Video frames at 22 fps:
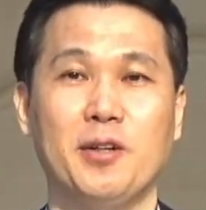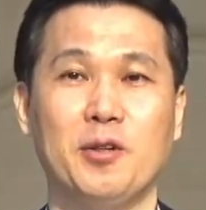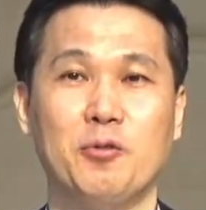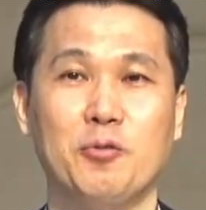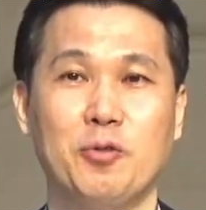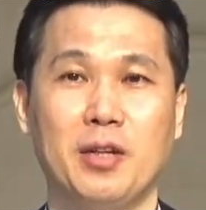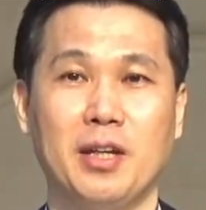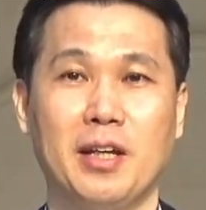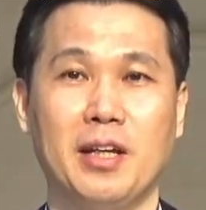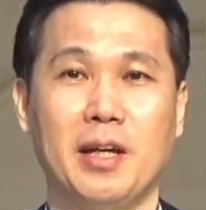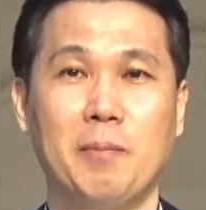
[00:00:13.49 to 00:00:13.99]

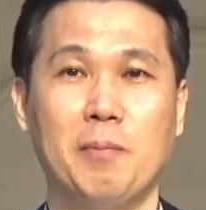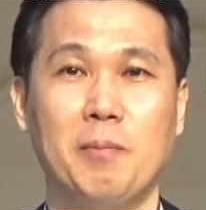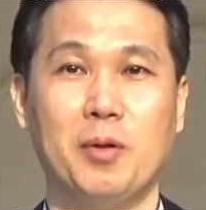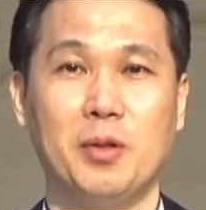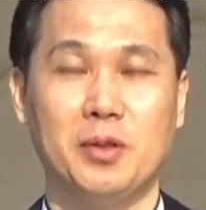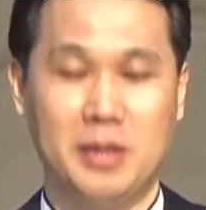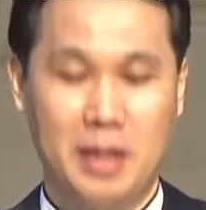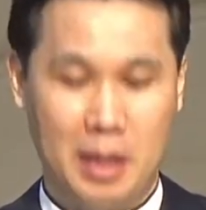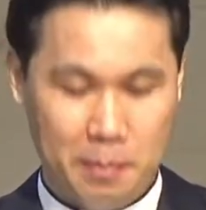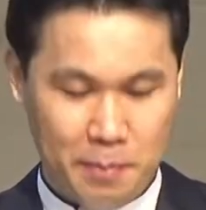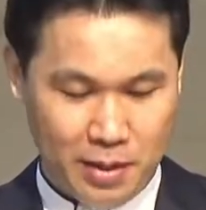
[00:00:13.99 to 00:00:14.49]
우리 한번
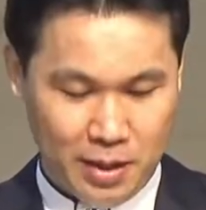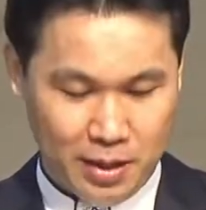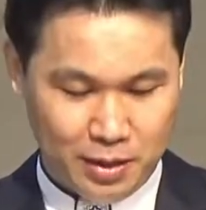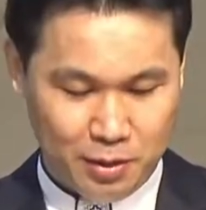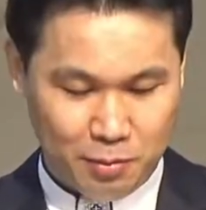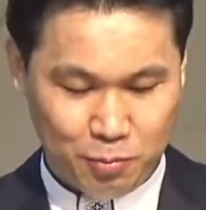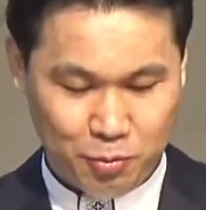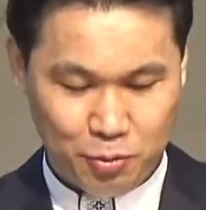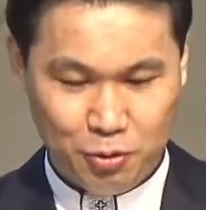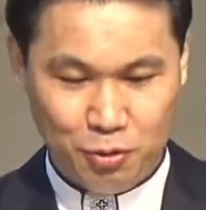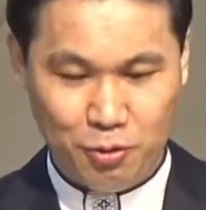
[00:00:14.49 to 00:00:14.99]
예배하는
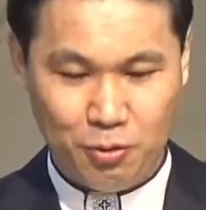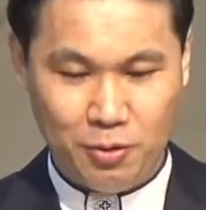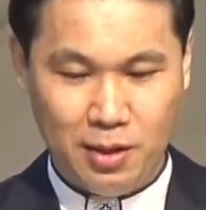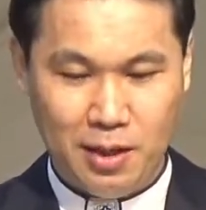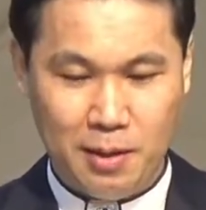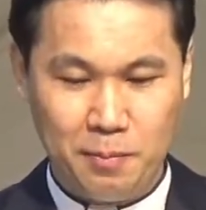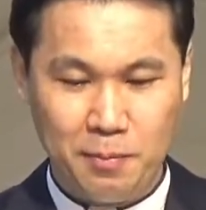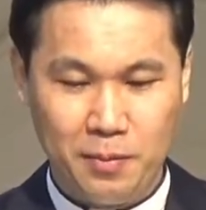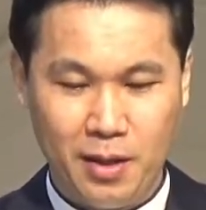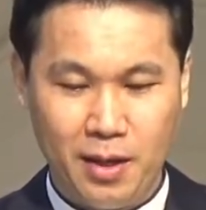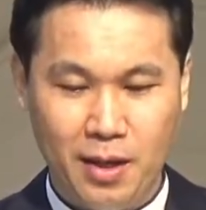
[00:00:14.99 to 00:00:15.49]
분들과
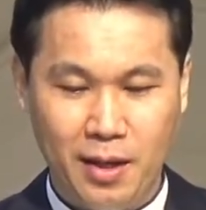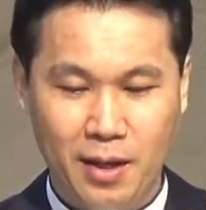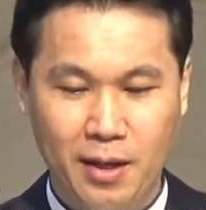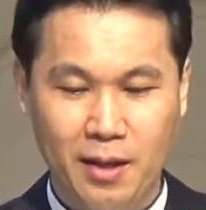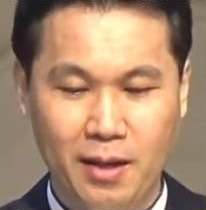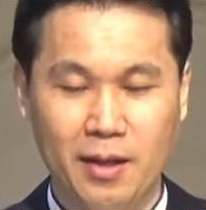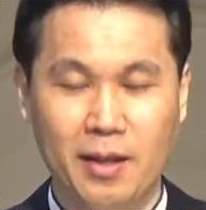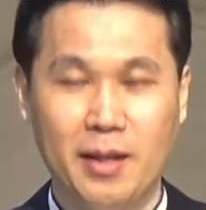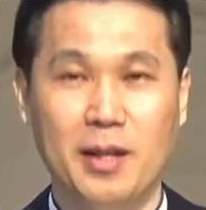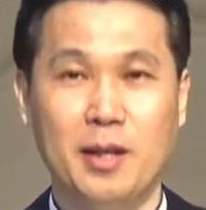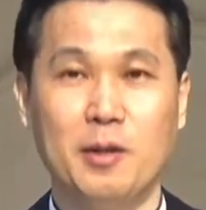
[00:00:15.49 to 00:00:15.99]
함께
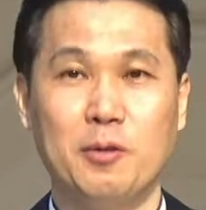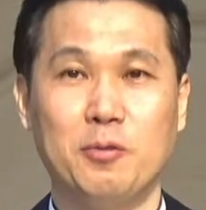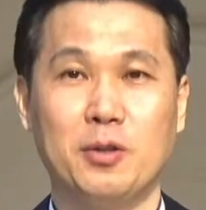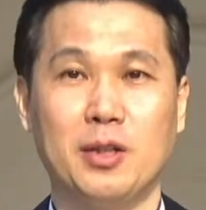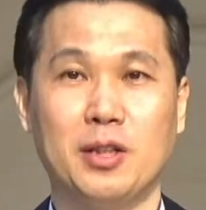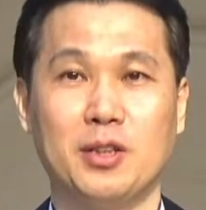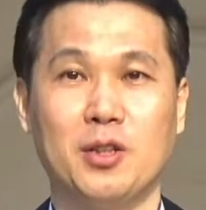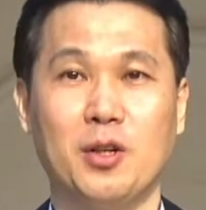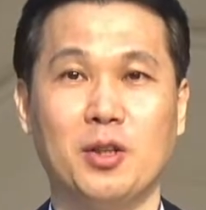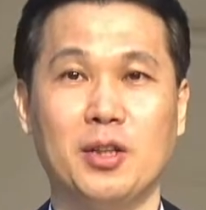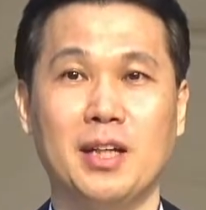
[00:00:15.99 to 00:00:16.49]
우리
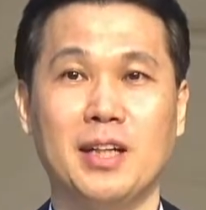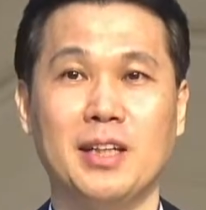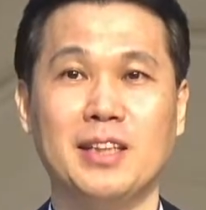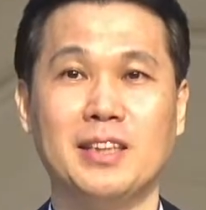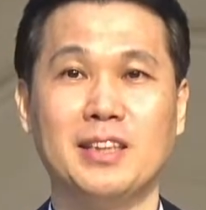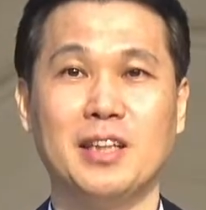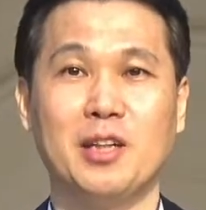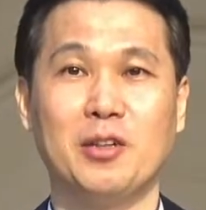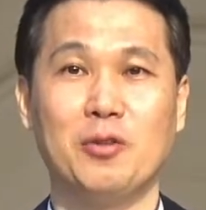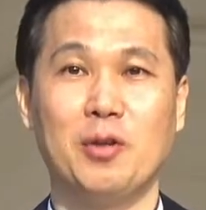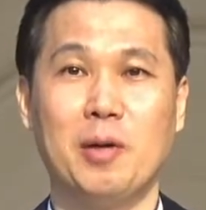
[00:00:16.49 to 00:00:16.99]
성탄
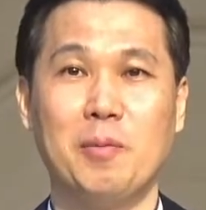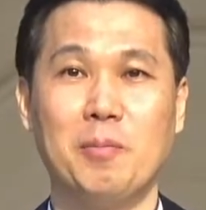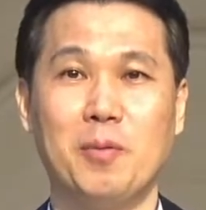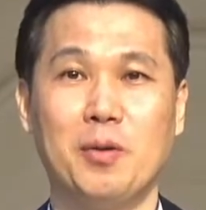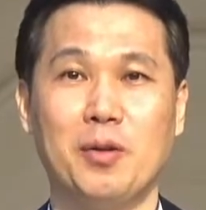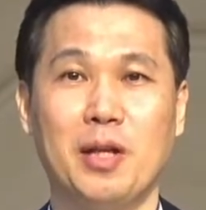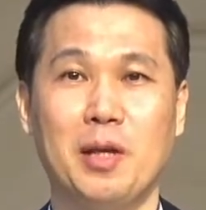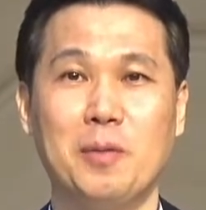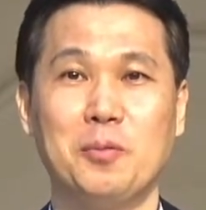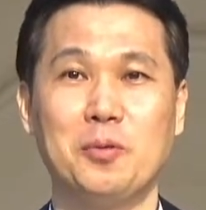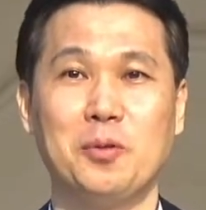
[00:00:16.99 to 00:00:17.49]
인사도 한번
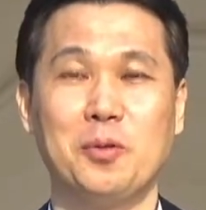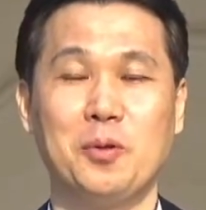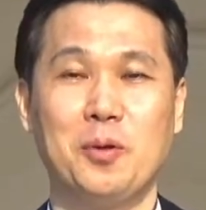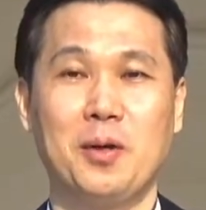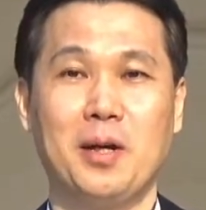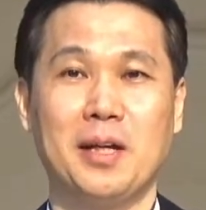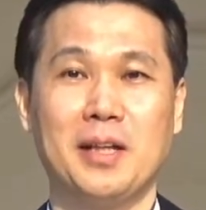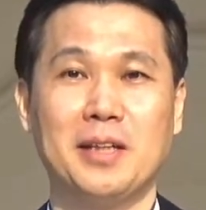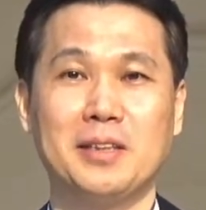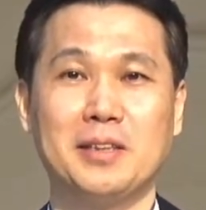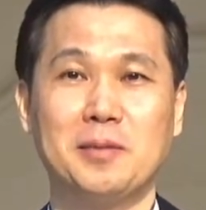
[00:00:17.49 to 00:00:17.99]
해보도록
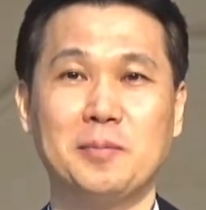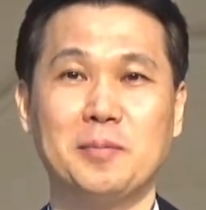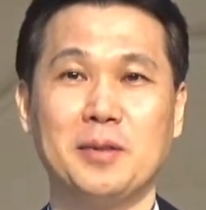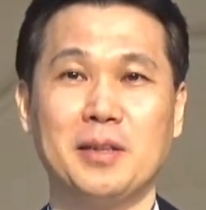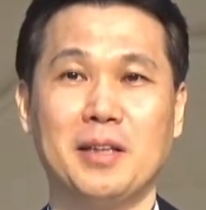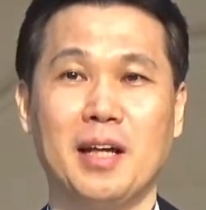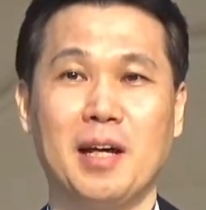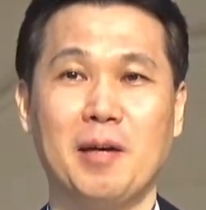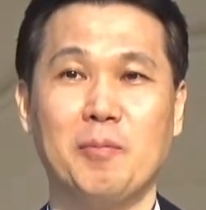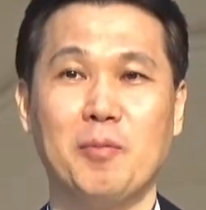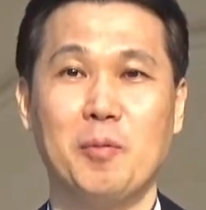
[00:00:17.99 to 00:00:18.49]
하겠습니다.
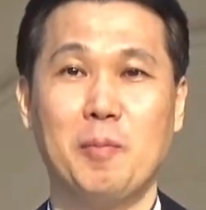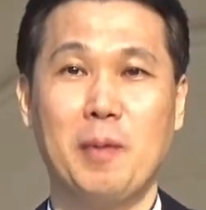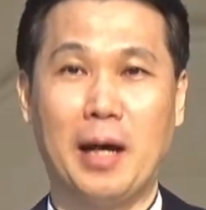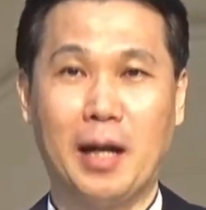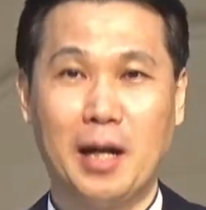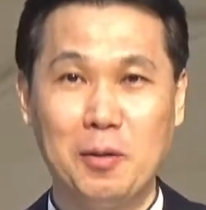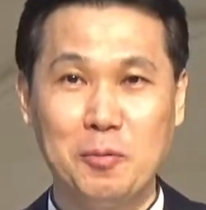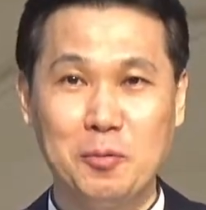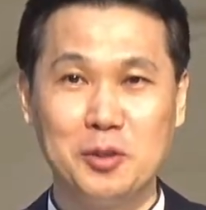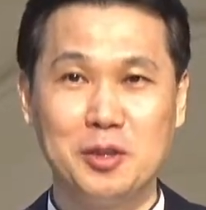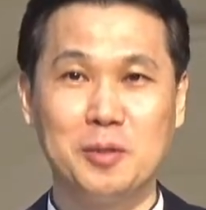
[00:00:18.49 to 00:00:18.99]
한번
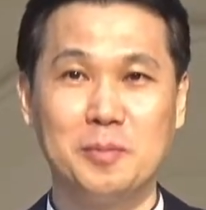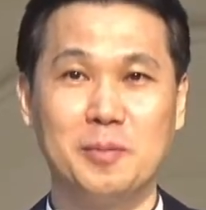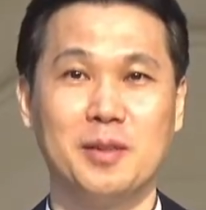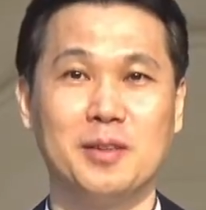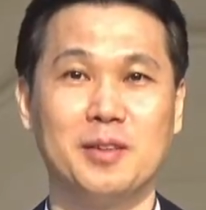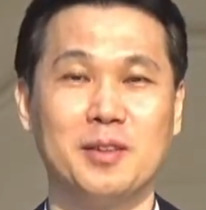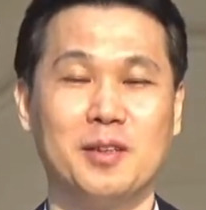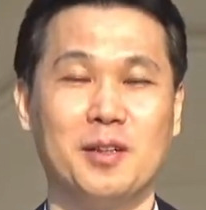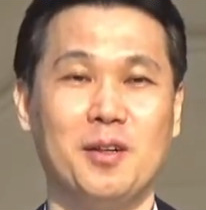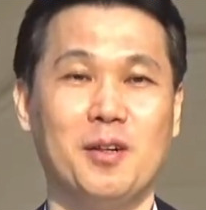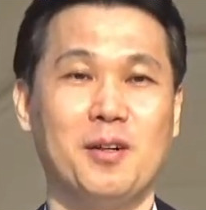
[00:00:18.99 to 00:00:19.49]

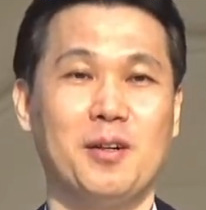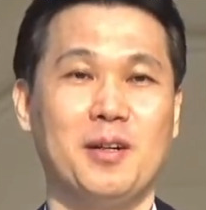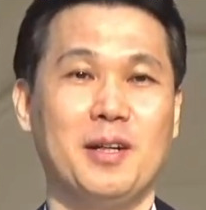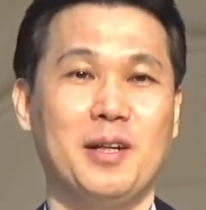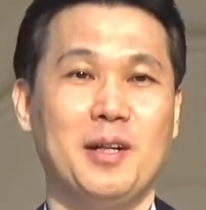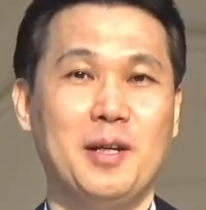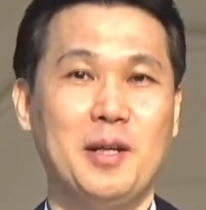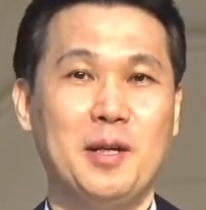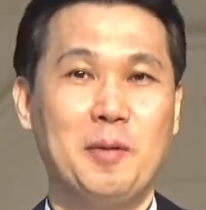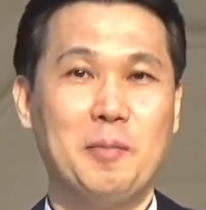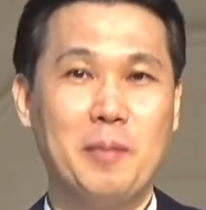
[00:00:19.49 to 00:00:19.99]
바라보시면서
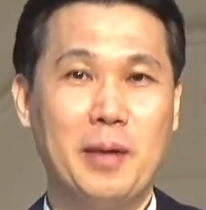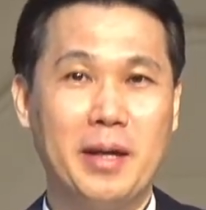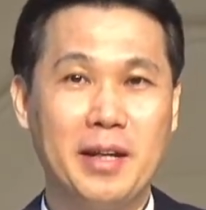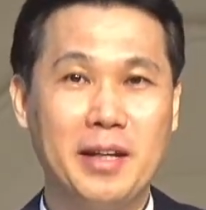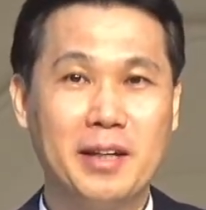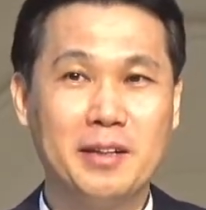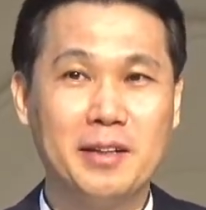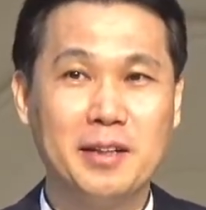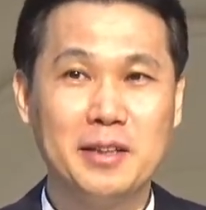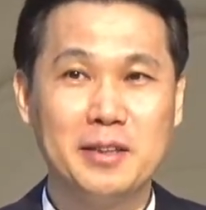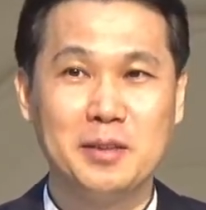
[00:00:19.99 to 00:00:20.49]
메리
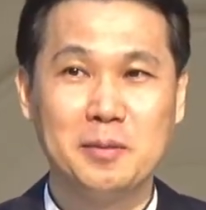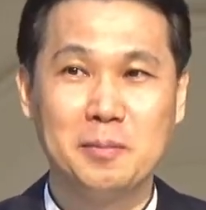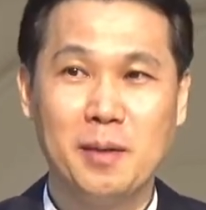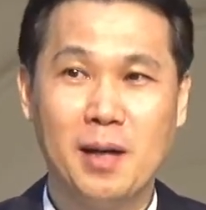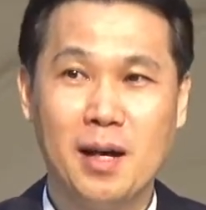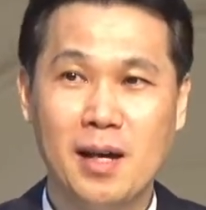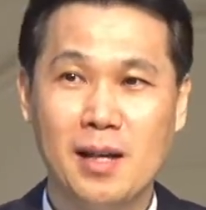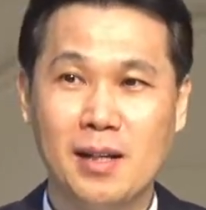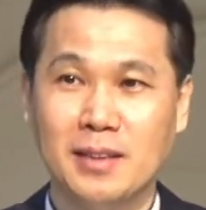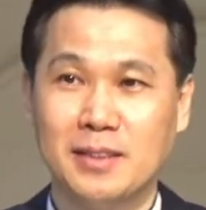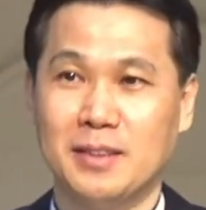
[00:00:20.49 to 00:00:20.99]

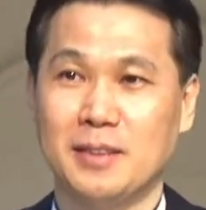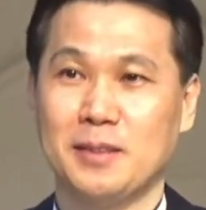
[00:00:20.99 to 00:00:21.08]
크리스마스.